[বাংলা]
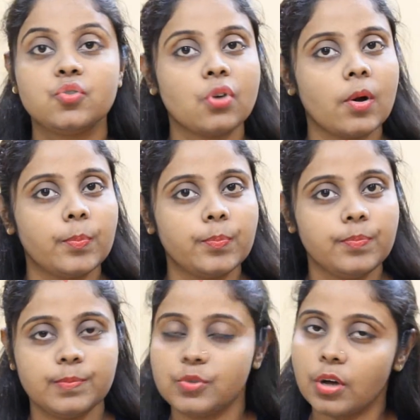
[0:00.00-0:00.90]
জব
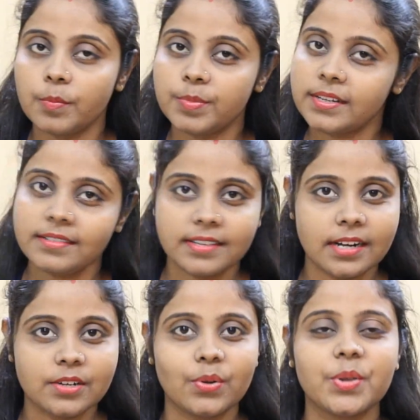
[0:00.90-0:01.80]
জব নিয়ে
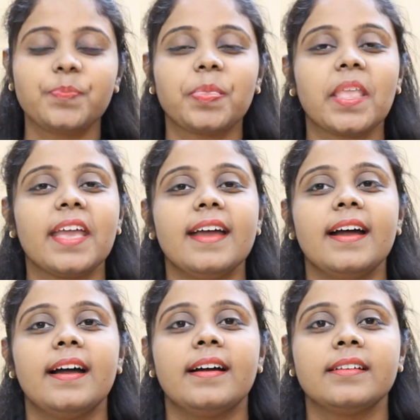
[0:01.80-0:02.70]
স্টার্ট করি
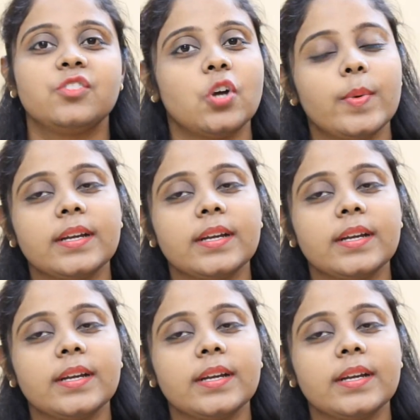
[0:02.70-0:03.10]
জবের